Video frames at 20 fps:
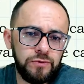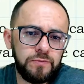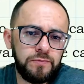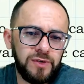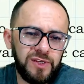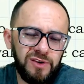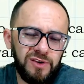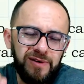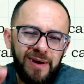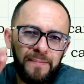
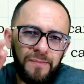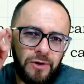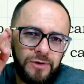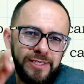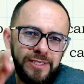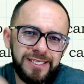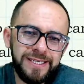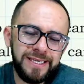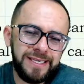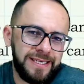porque eu abordo
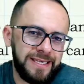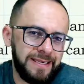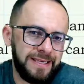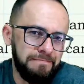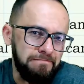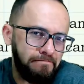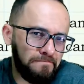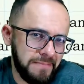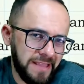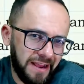isso aqui
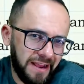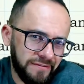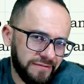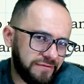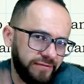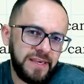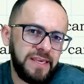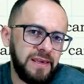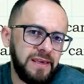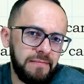na
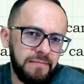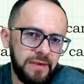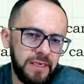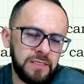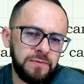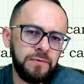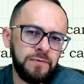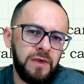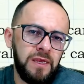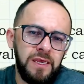veia
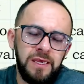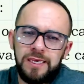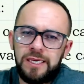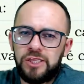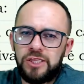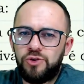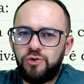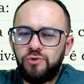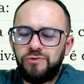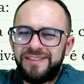mesmo e
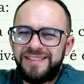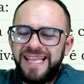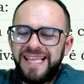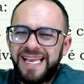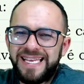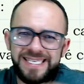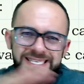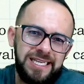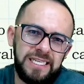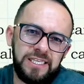dou
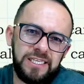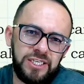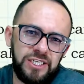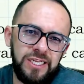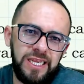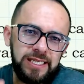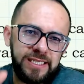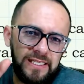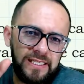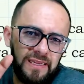dezenas de
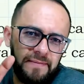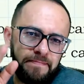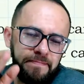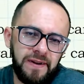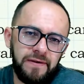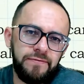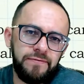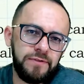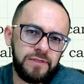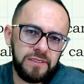exemplos para
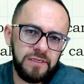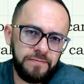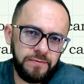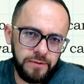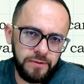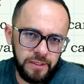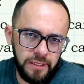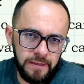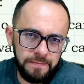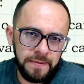você
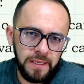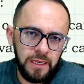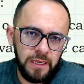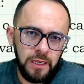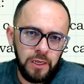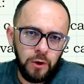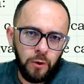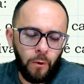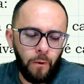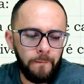poder
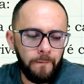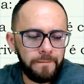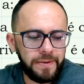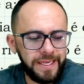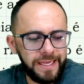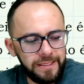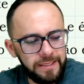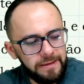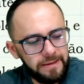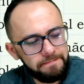
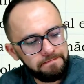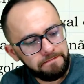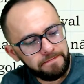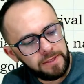compreender.